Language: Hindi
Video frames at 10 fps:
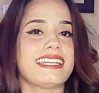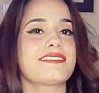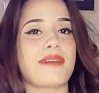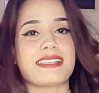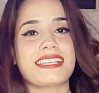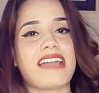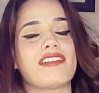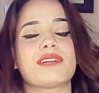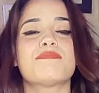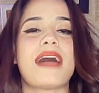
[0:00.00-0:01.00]
it's Mansi and
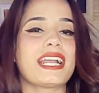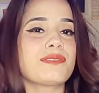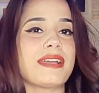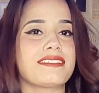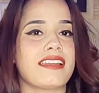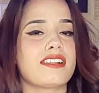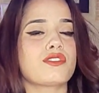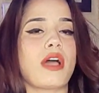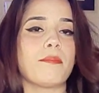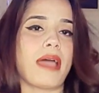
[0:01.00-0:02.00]
welcome back to my channel.
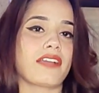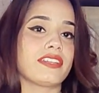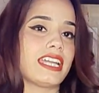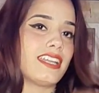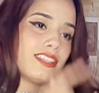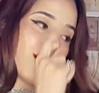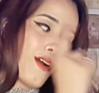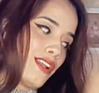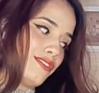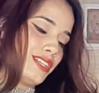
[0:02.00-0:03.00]
So I'm back with another
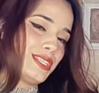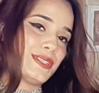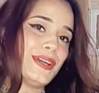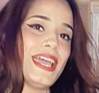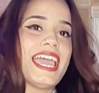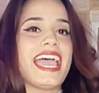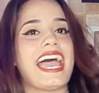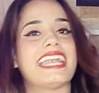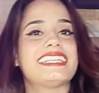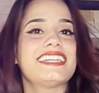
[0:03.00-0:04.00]
haul video
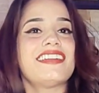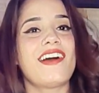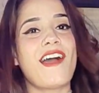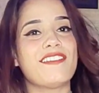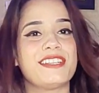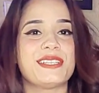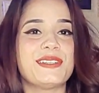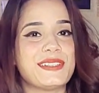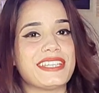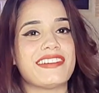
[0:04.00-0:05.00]
and ये वाला haul
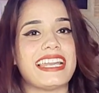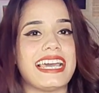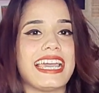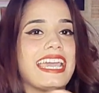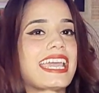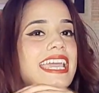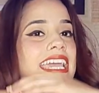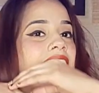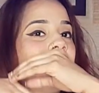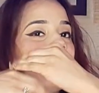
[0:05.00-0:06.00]
video होने वाला है
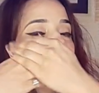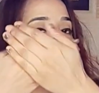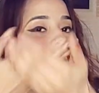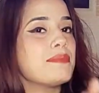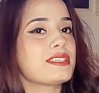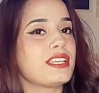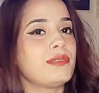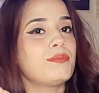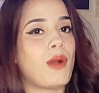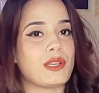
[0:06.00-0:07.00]

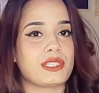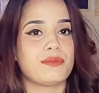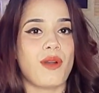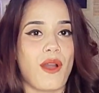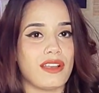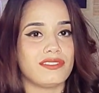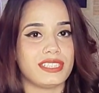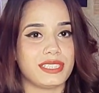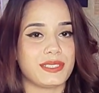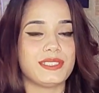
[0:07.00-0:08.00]
Amazon bottom haul
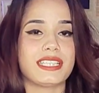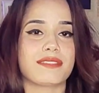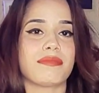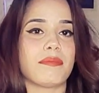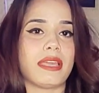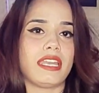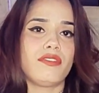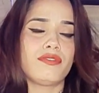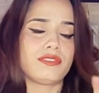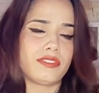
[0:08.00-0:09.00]
video जिसमें
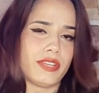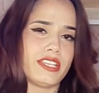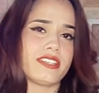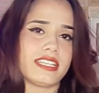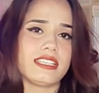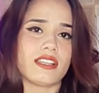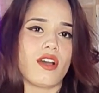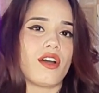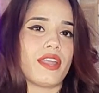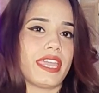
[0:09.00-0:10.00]
मैंने थ्री जीन्स
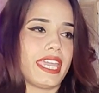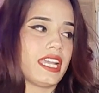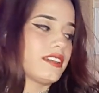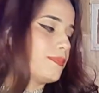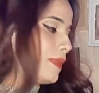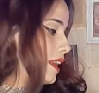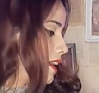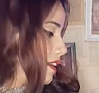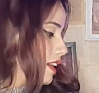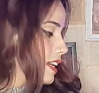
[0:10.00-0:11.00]
और एक
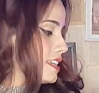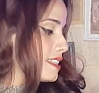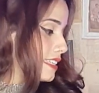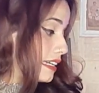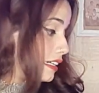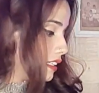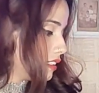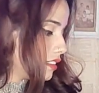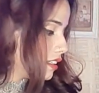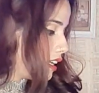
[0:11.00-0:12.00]
पेयर स्कर्ट
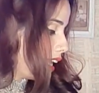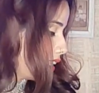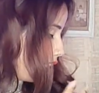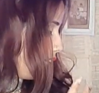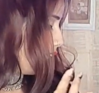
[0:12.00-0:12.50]
लाइक थ्री